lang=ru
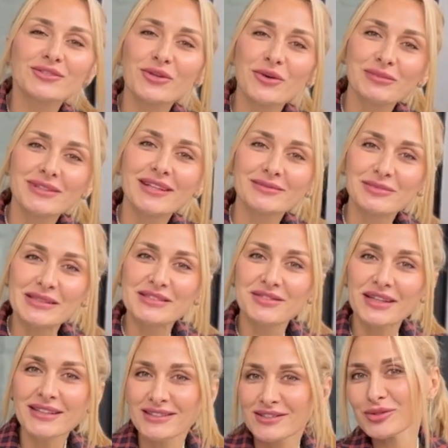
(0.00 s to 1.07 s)
особенная
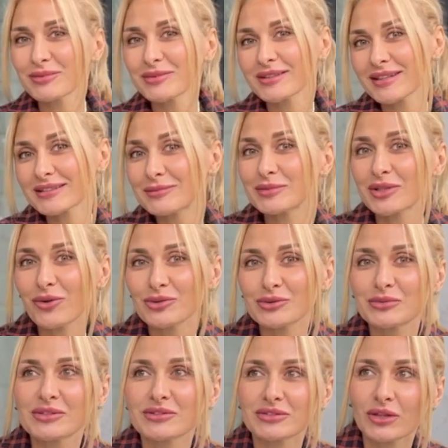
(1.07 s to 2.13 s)
атмосфера, особенно когда мы
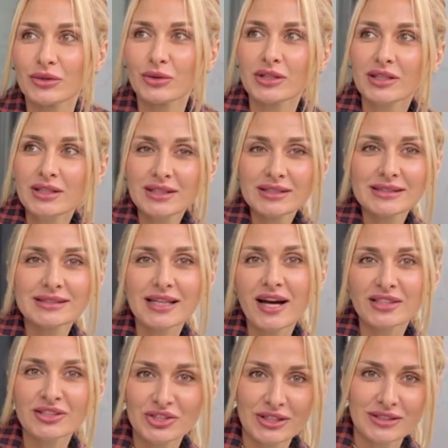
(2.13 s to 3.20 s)
находимся в такой
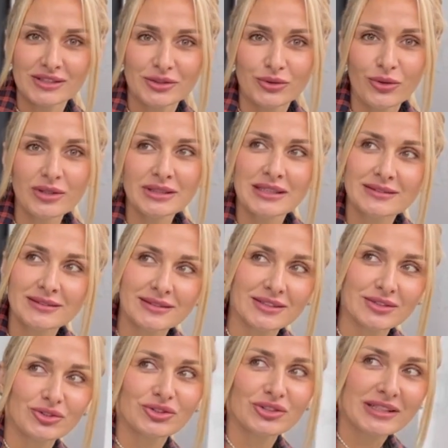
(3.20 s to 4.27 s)
старой части города.
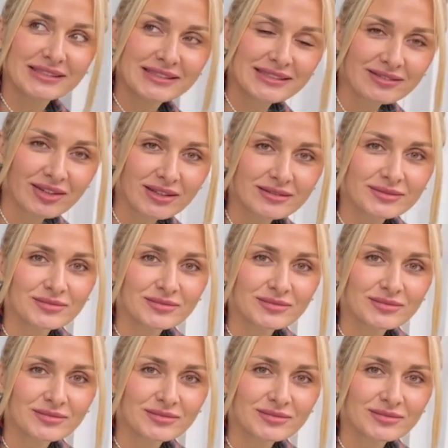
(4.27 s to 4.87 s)
Здесь очень красиво.